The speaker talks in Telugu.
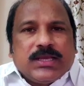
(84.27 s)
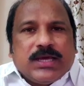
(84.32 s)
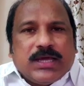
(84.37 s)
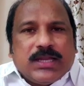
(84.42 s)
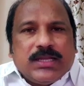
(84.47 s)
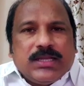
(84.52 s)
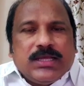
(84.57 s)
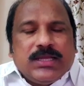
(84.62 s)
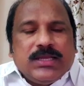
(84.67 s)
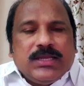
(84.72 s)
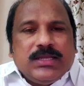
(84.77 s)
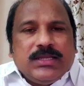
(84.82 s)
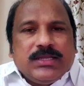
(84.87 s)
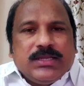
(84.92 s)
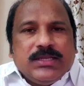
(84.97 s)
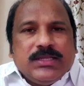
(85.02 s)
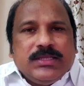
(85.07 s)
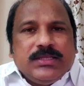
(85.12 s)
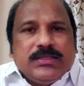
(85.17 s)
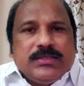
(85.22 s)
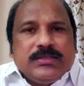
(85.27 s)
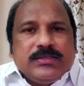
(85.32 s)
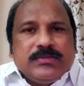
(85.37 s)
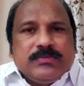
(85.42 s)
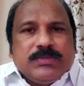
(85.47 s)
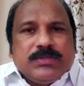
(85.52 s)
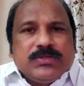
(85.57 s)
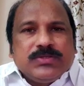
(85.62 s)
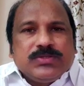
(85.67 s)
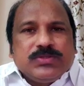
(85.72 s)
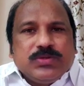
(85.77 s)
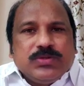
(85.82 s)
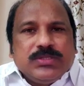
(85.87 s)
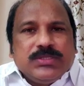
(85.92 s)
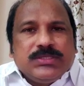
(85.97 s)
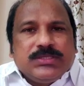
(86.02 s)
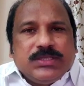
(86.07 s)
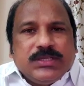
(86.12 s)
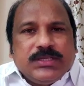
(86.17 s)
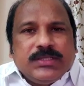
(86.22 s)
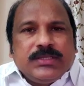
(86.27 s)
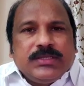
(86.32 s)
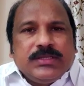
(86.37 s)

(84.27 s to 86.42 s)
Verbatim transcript: కారణాలు ఏంటని మనం శోధిస్తే